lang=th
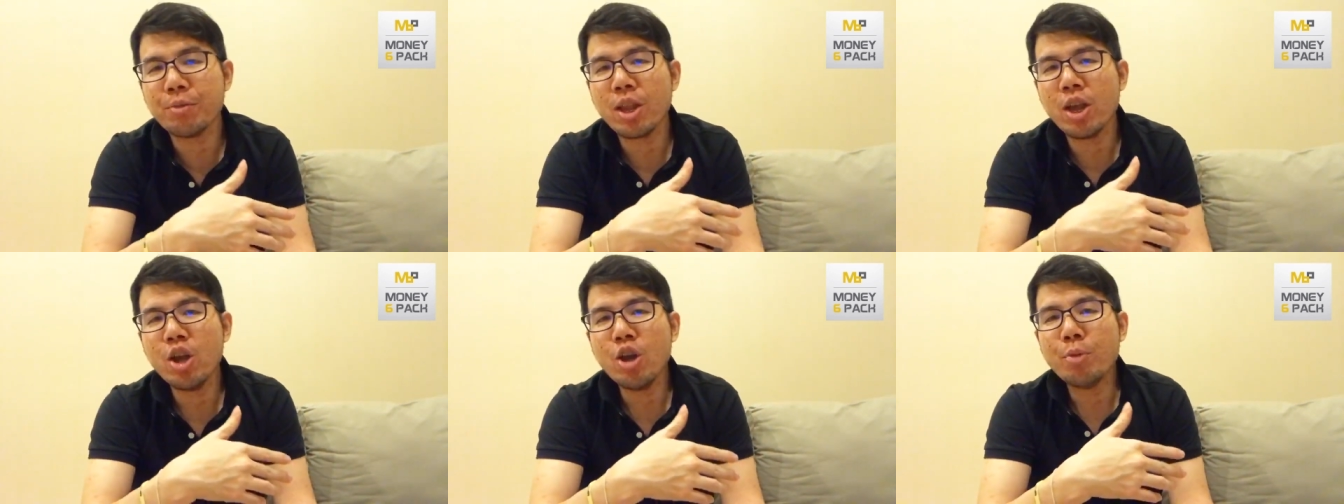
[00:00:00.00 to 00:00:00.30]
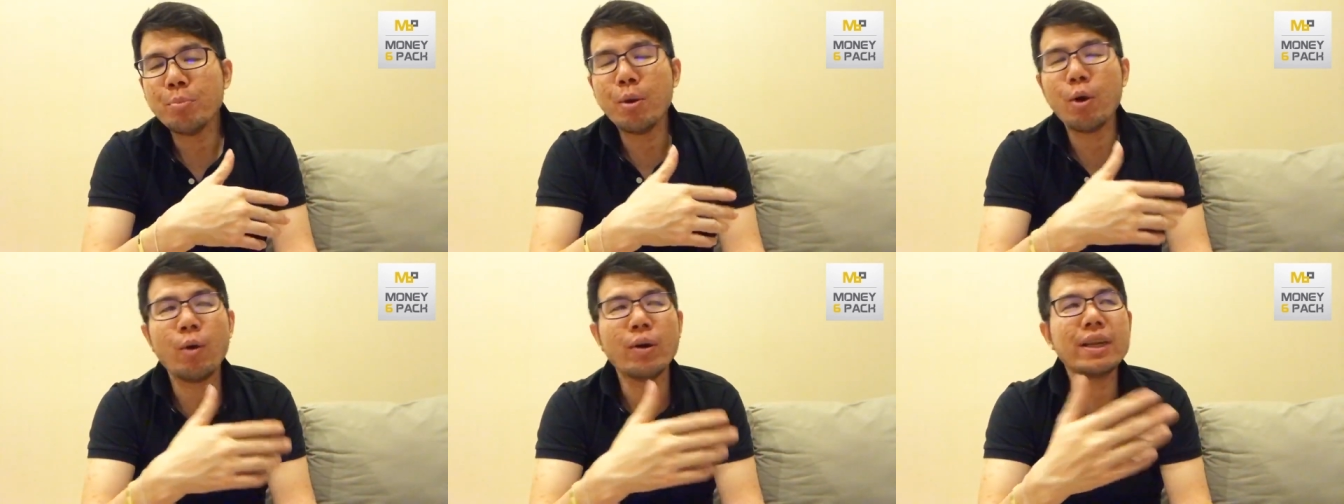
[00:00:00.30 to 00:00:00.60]

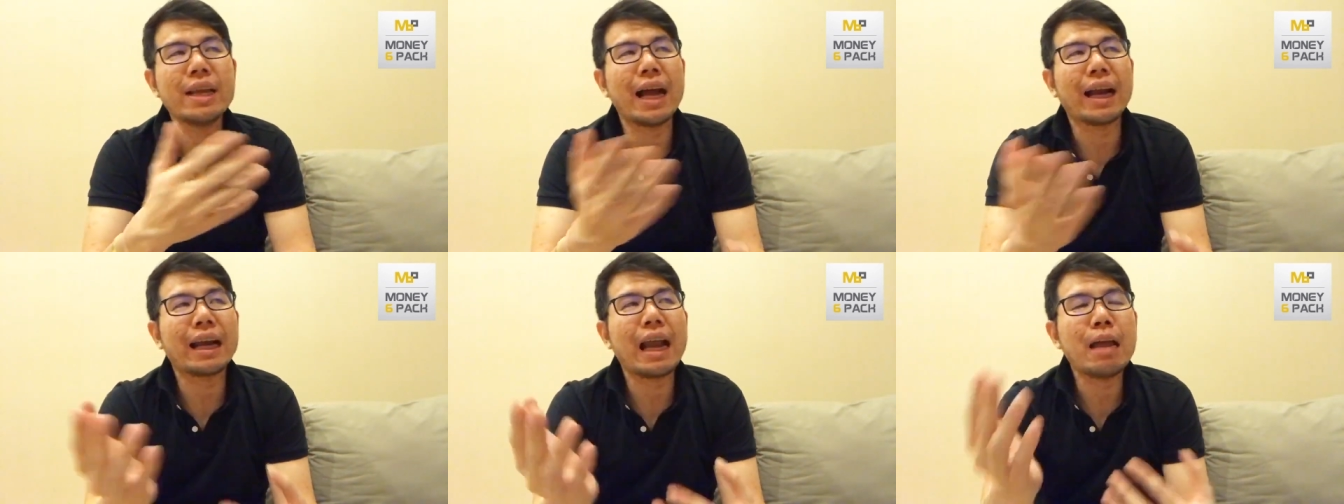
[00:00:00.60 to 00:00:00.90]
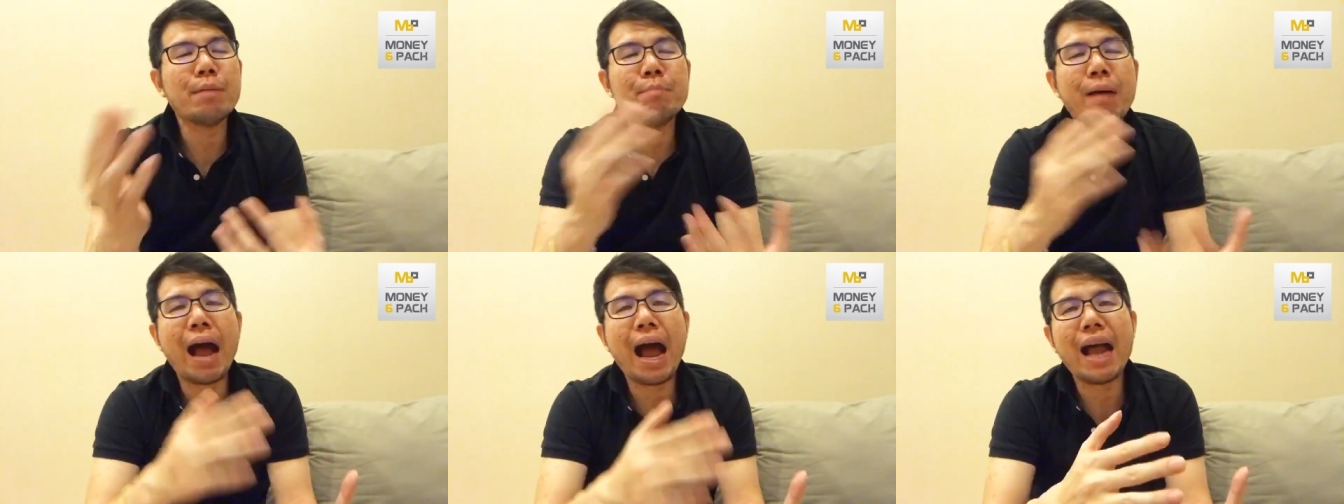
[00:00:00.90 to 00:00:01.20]
บางคนอยากได้
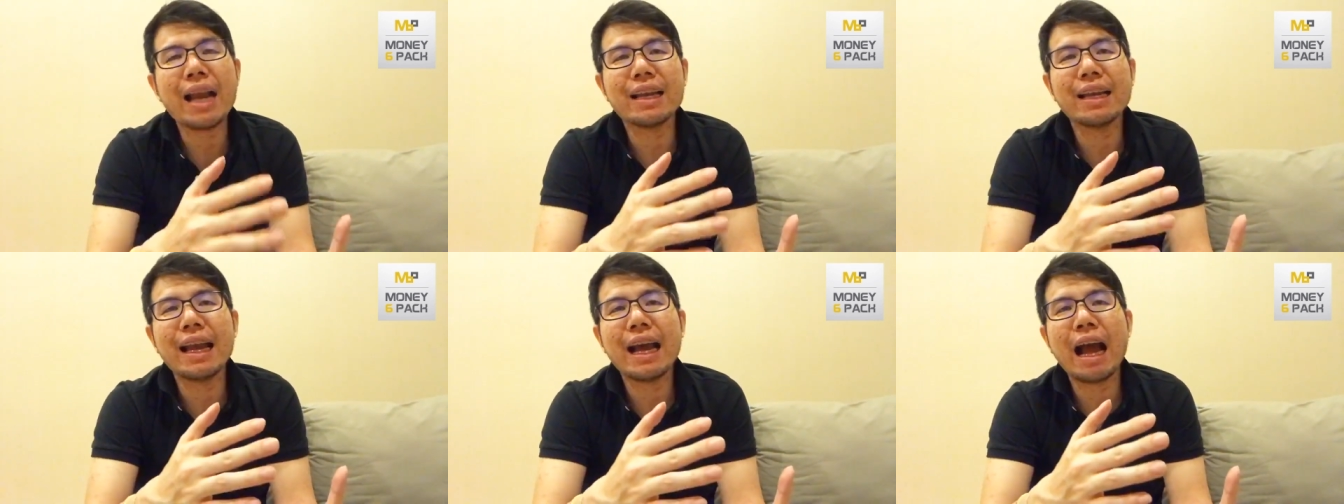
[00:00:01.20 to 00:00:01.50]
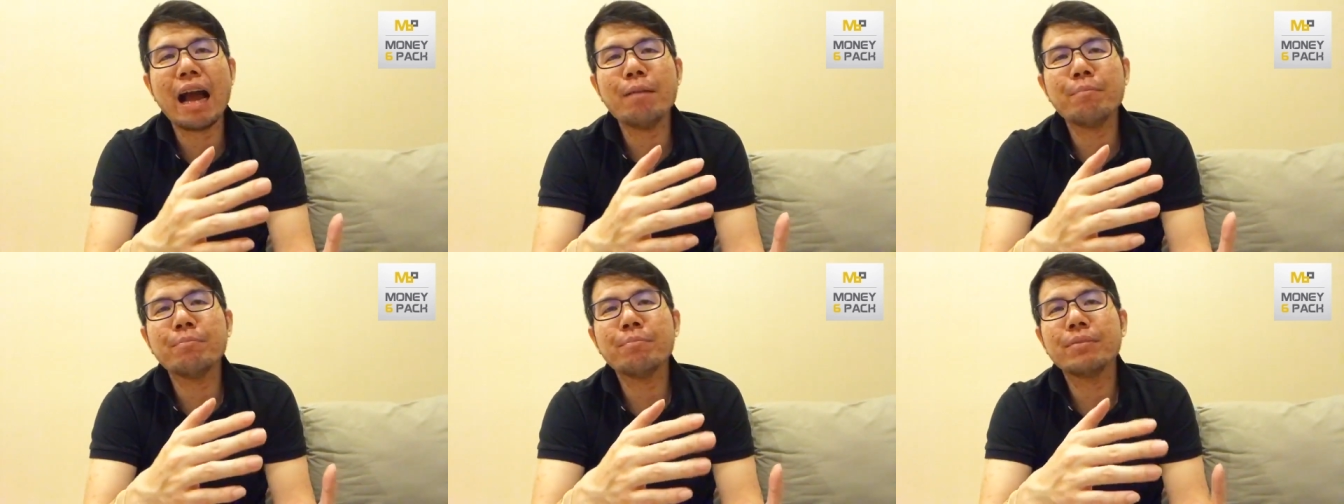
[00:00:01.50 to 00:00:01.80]
บ้านนะค
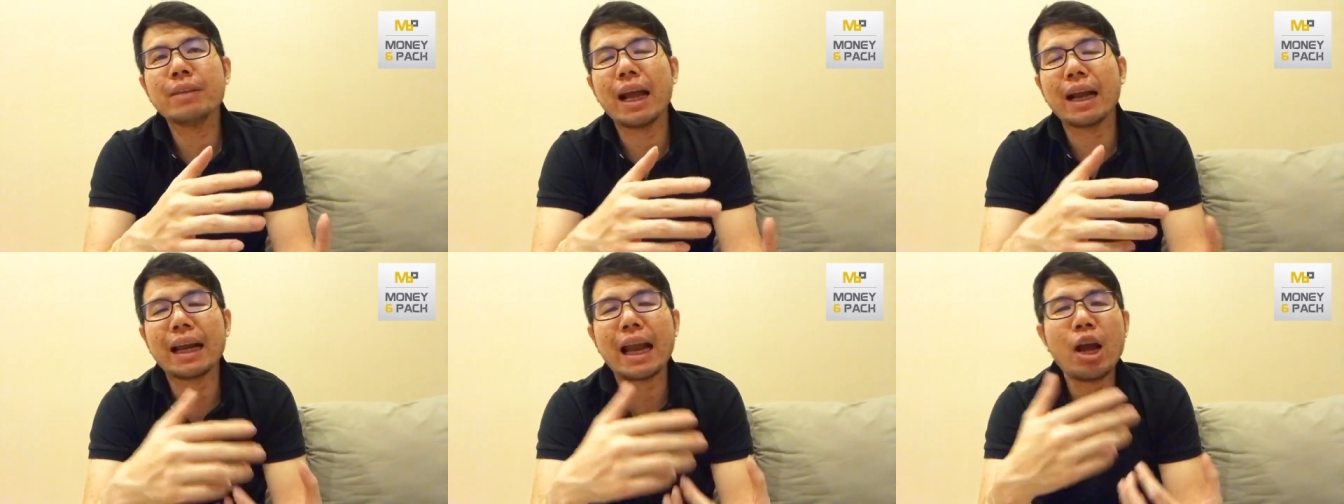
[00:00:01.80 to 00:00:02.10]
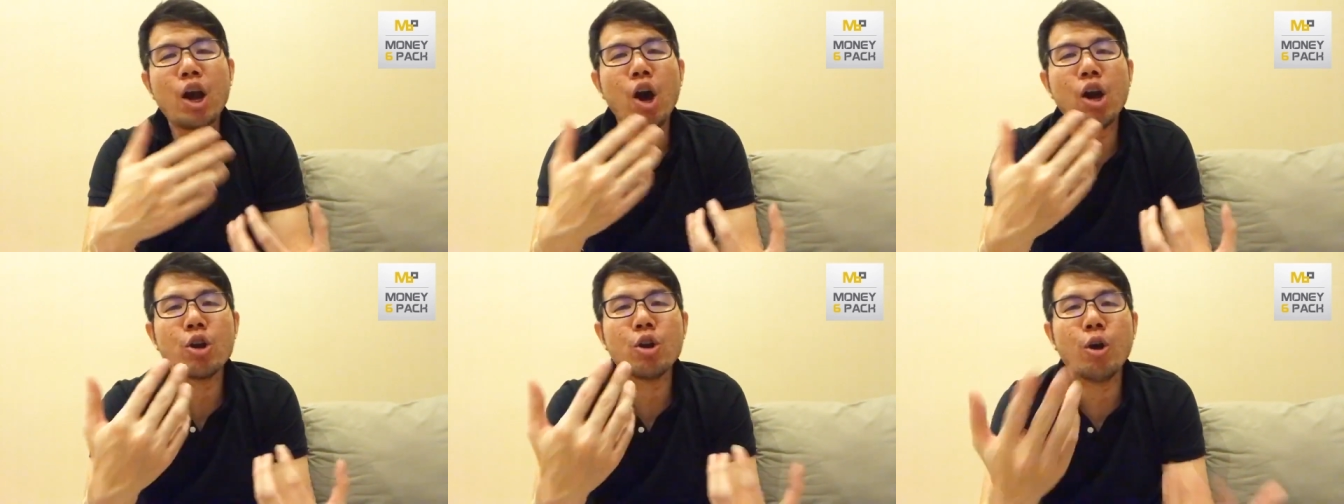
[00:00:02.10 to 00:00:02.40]
รับอยากได้ค
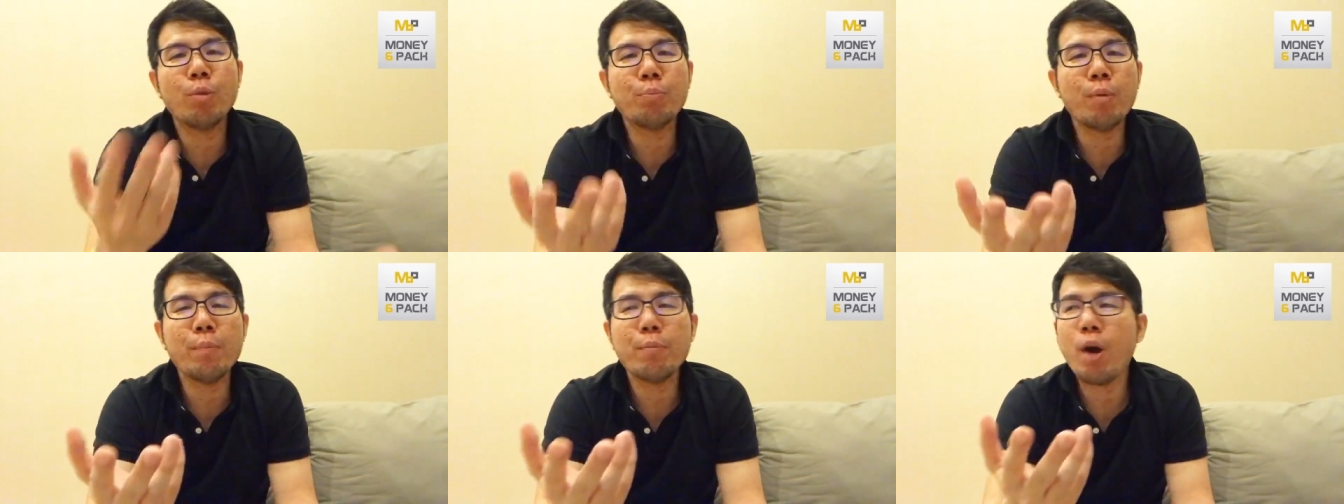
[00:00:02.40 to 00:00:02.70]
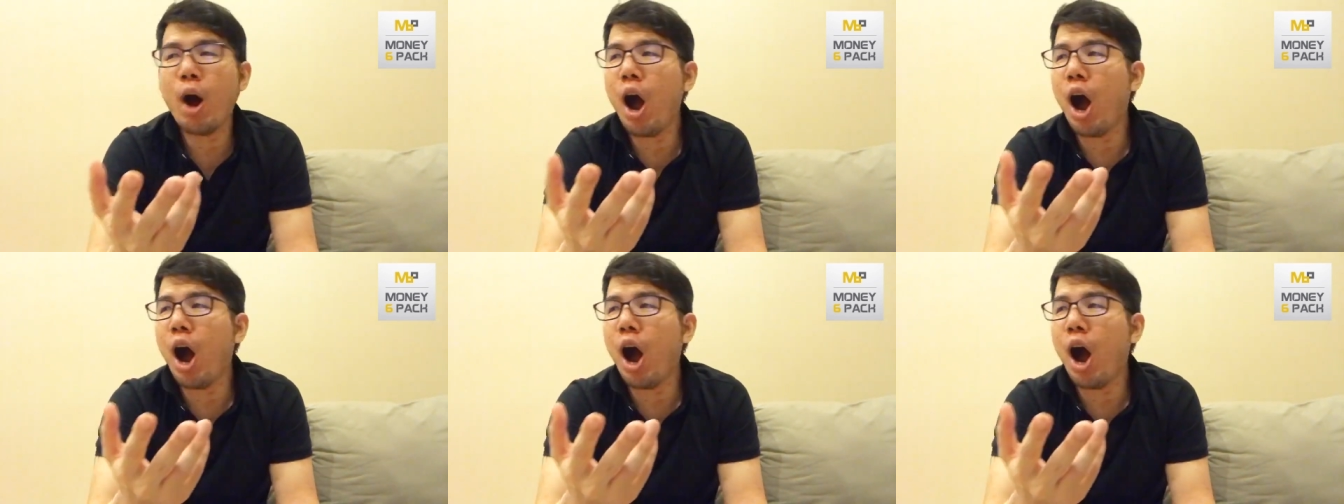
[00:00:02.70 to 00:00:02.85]
อนโดปุ๊บก็